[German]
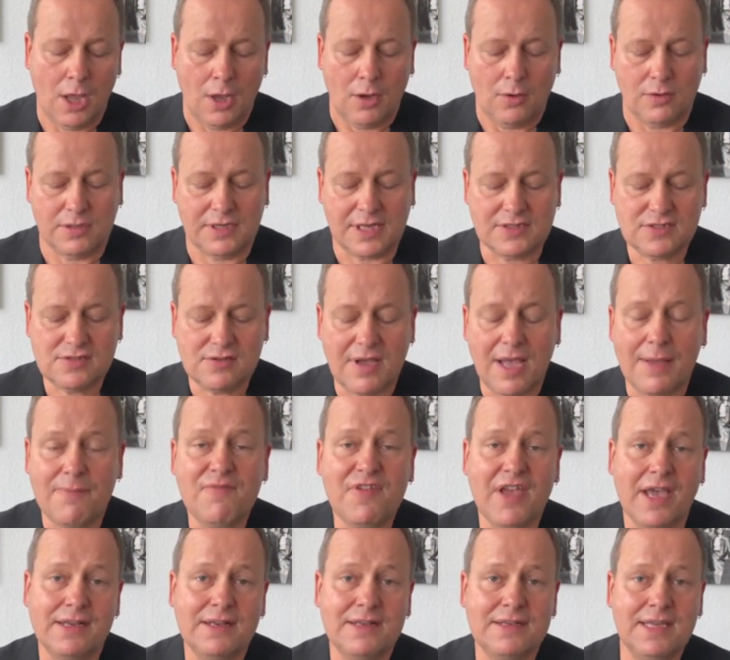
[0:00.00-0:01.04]
Und dazu haben
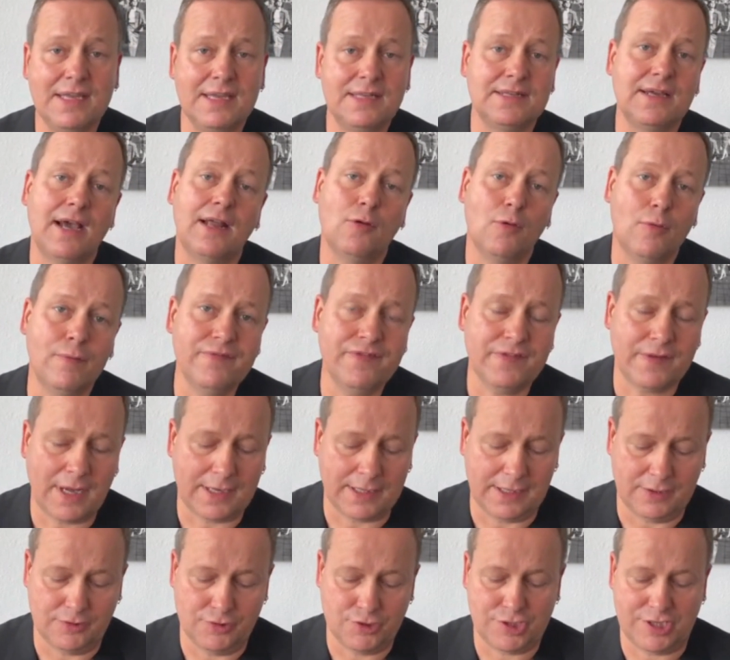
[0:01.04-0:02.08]
wir eine digitale
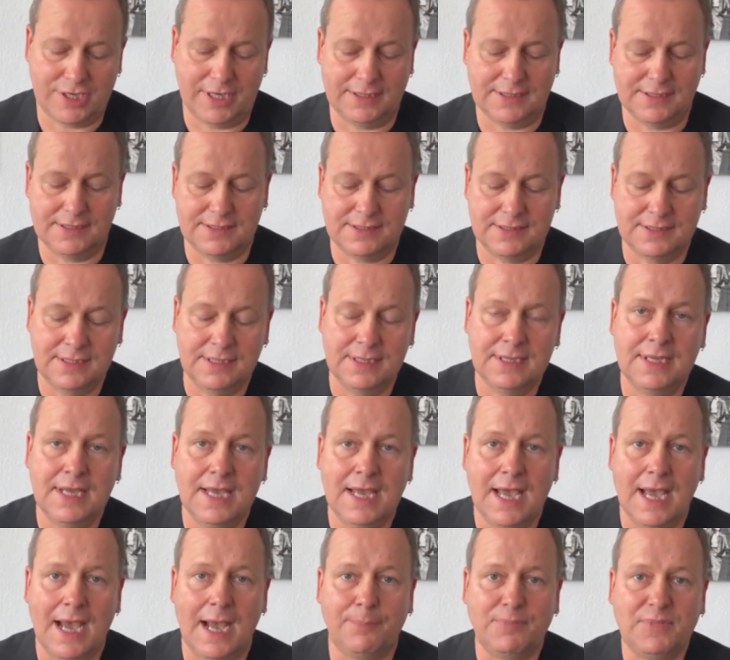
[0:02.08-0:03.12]
Umfrage gestartet.
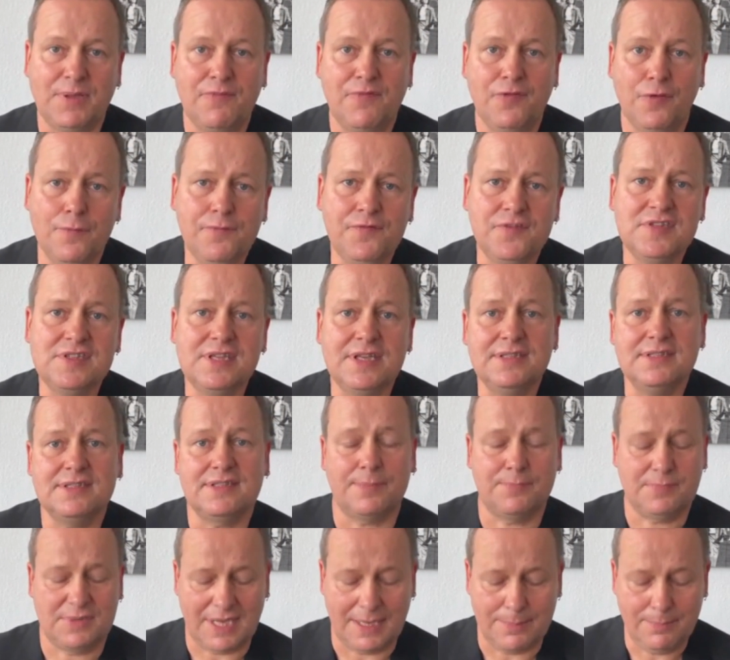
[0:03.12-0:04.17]
Ab dem 15.
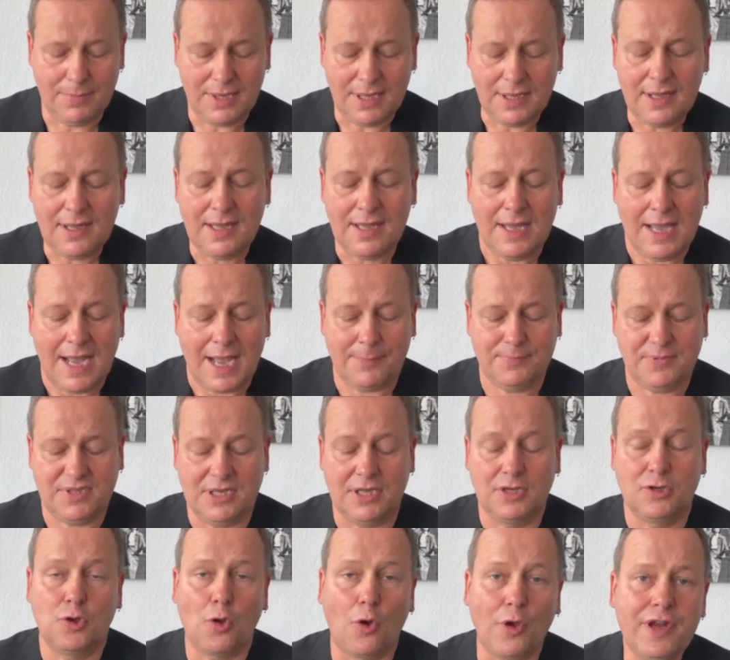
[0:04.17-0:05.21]
September habt
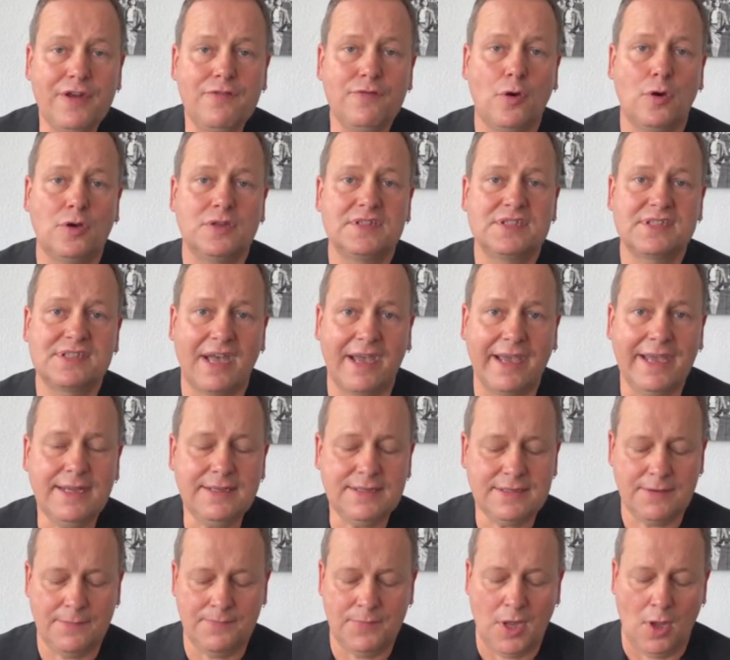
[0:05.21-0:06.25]
ihr neun Wochen
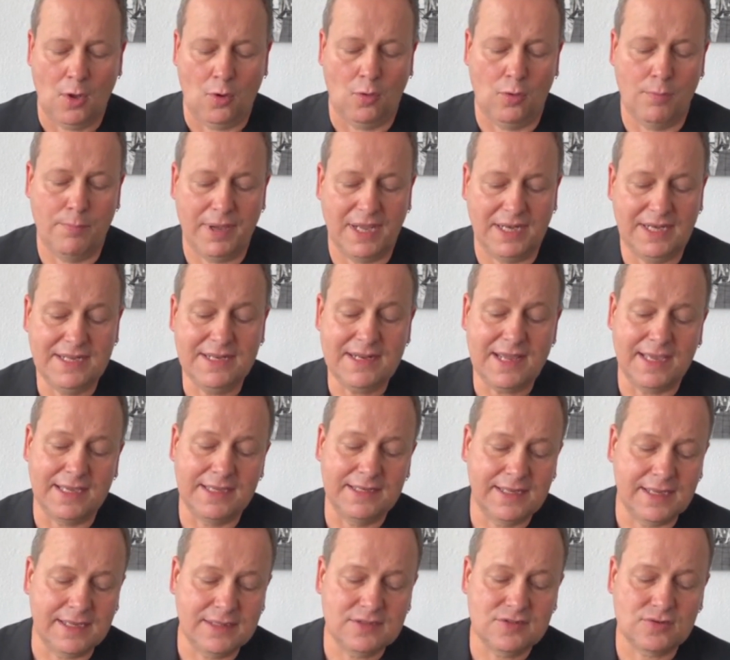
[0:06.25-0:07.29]
Zeit, um Berliner
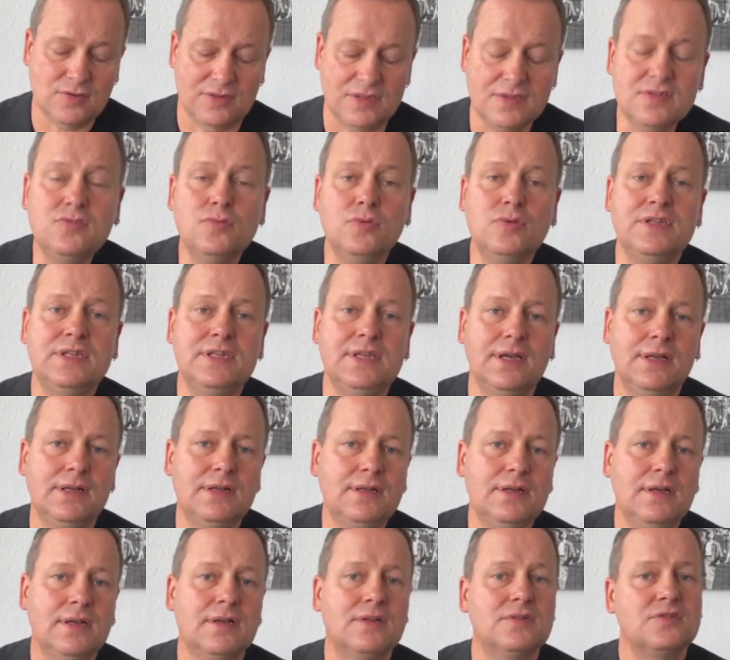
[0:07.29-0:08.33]
Ideen zu
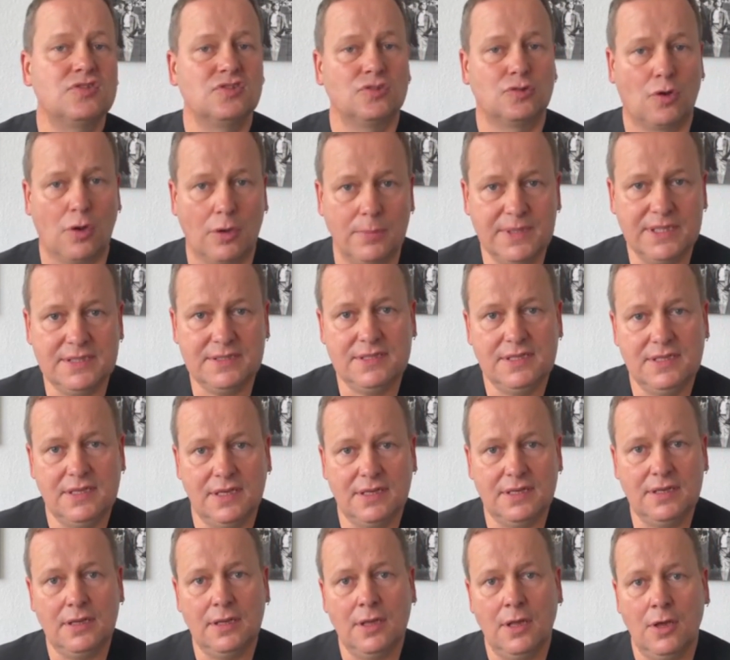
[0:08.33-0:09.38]
diskutieren, zu
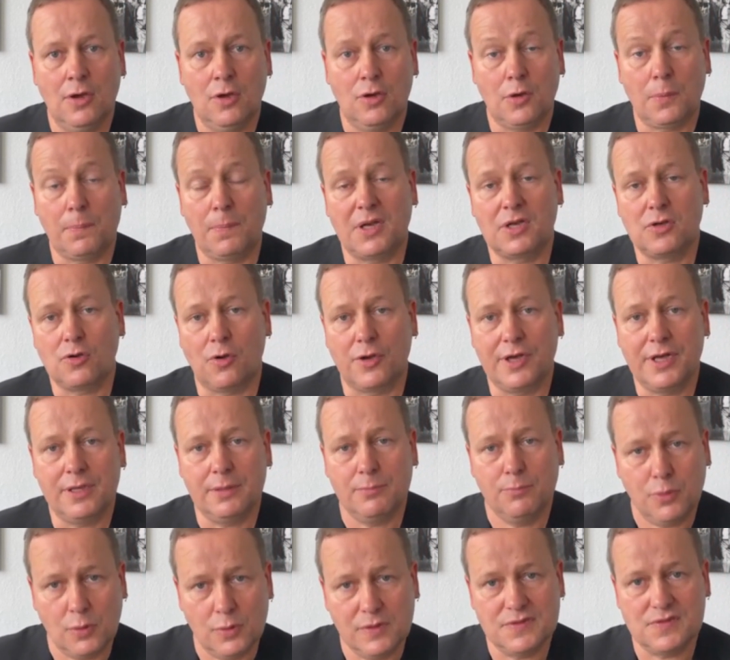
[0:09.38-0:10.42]
kommentieren und mit neuen
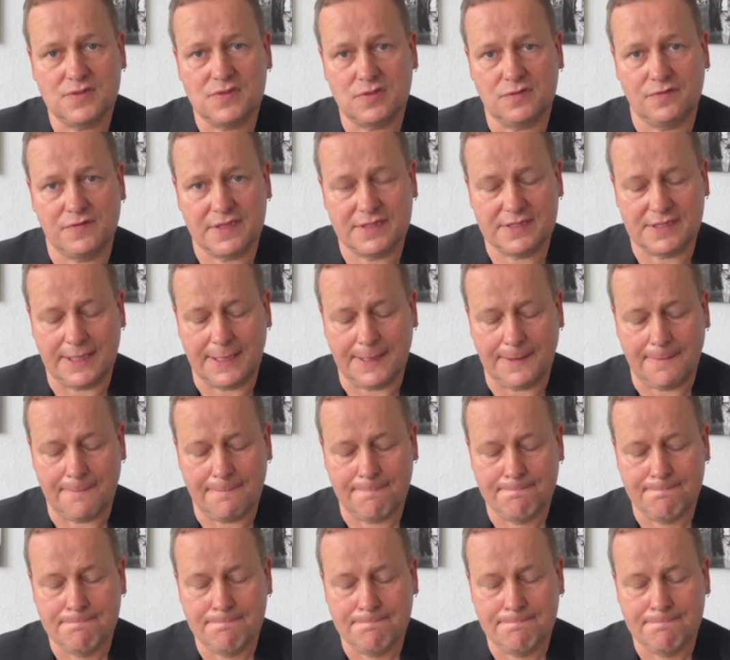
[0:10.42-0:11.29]
Impulsen zu versehen.